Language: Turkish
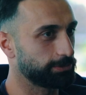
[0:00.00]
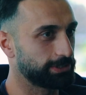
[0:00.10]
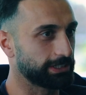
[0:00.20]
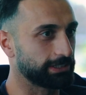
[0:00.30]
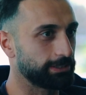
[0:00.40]

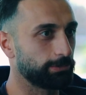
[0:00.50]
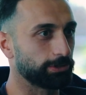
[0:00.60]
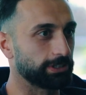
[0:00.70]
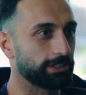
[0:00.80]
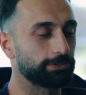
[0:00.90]
Münih'e gittim.
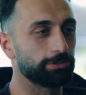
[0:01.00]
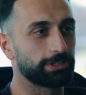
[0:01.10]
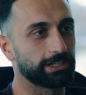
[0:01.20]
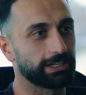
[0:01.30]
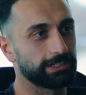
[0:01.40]
Oradan da
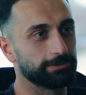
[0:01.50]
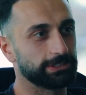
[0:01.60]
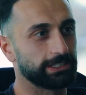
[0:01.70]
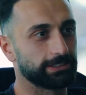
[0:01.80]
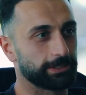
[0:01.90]
Türkiye'ye geldim
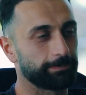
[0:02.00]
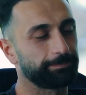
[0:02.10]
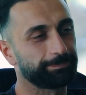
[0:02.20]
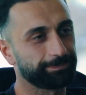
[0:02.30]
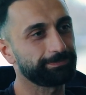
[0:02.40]
zaten.
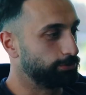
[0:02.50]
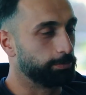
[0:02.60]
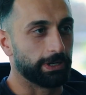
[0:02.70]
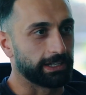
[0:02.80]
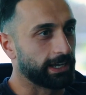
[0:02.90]

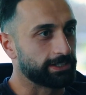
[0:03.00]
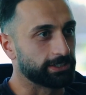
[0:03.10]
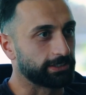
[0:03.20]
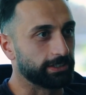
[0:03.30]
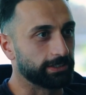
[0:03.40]
Süper
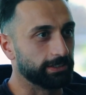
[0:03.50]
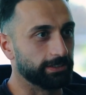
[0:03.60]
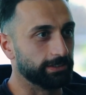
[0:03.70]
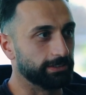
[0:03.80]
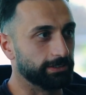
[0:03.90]
gerçekten e,